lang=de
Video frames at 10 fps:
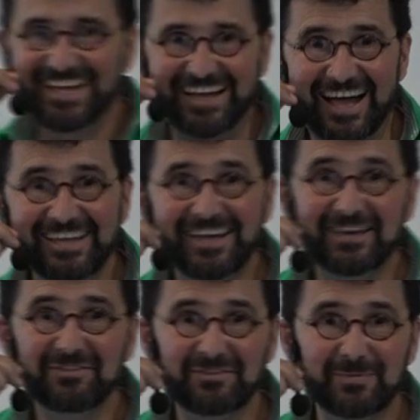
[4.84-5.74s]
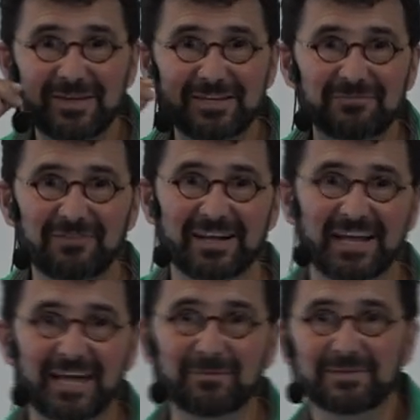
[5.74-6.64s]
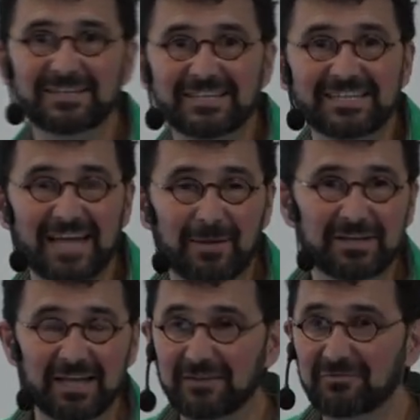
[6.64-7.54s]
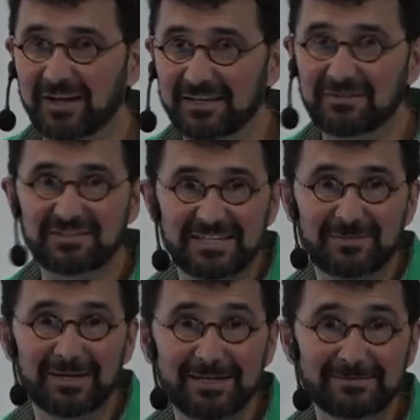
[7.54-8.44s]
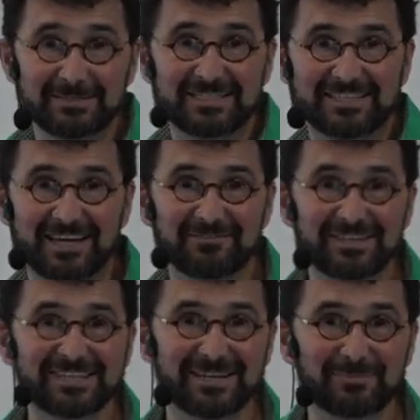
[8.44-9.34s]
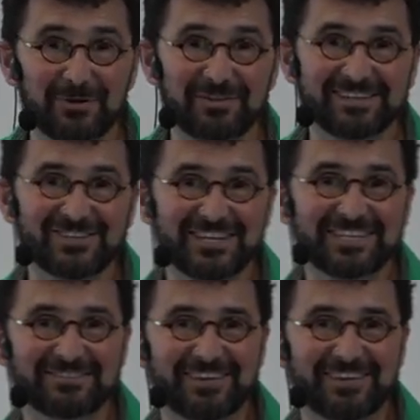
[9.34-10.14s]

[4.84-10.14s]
Reihe heißt immer, ich fange an mit, ich habe kein freies Thema, ich darf nicht Apostelgeschichte